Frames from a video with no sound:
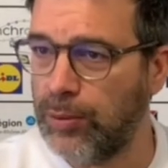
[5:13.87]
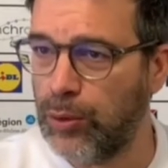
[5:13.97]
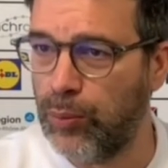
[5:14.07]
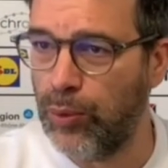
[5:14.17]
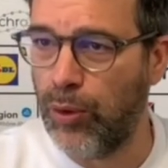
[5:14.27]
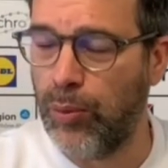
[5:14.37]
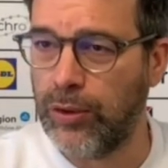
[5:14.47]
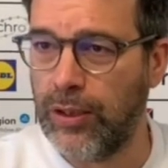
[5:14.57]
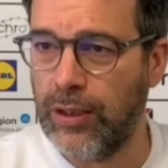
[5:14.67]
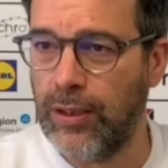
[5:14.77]
Si on peut
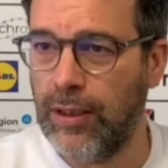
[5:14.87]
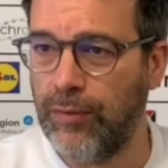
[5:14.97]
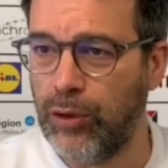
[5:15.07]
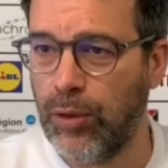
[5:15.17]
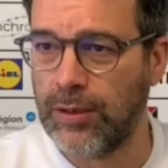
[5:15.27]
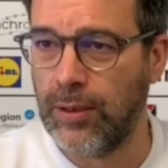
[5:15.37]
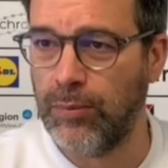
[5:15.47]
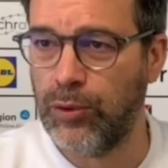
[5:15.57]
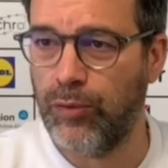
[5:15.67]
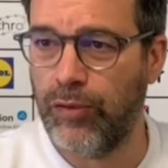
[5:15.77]
remporter la victoire, ça me
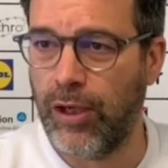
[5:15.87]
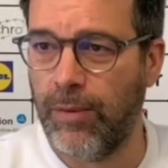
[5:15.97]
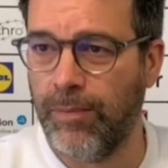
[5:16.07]
suffira.